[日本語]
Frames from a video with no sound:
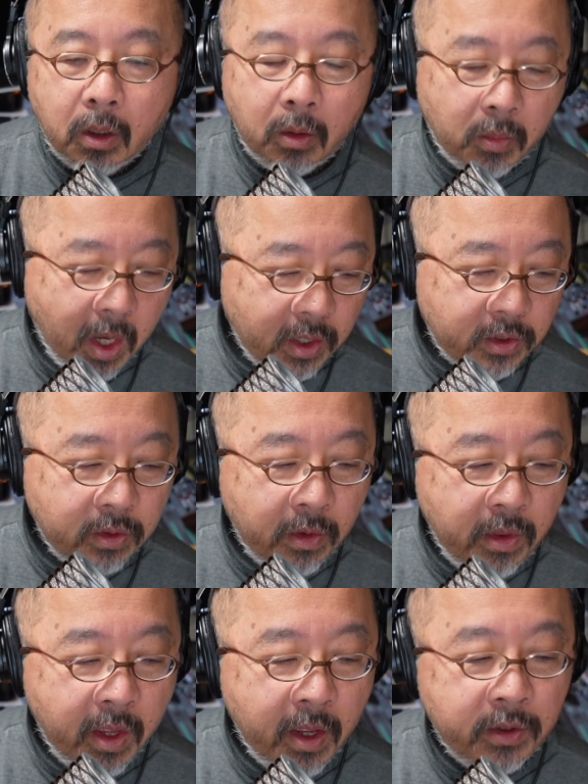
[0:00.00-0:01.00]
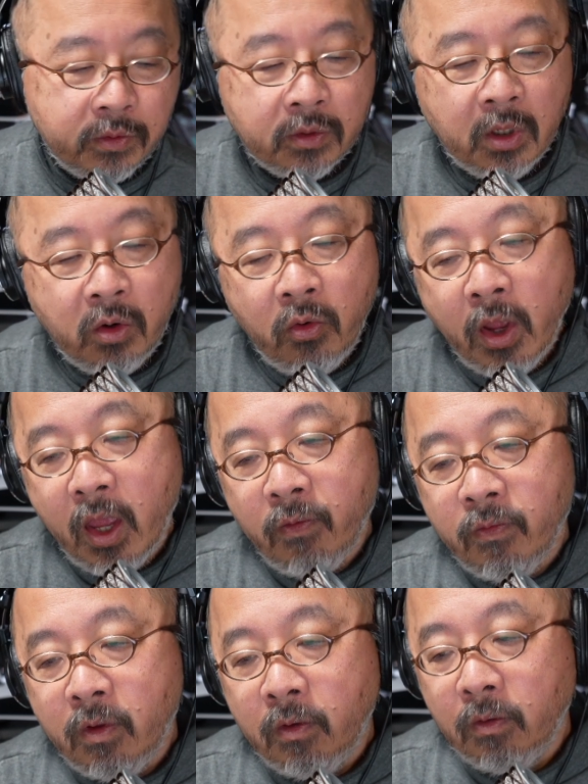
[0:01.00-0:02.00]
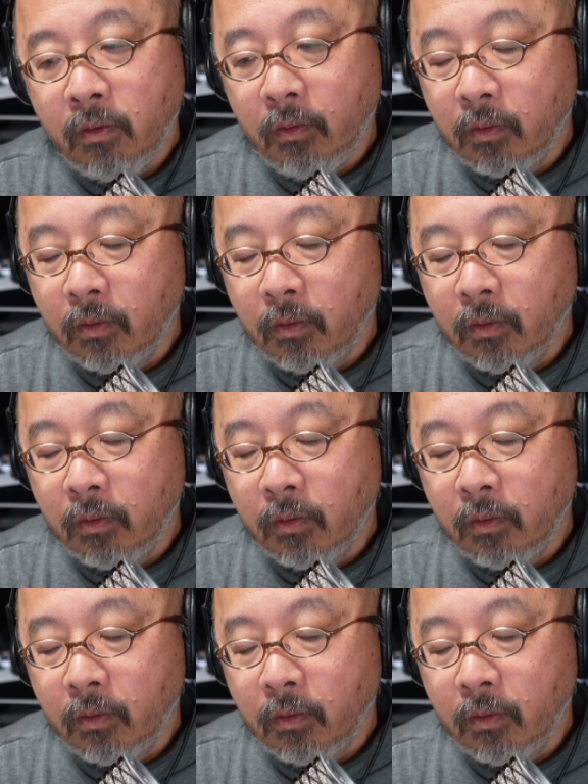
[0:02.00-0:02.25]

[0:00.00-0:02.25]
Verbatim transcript: Imagine there's no heaven.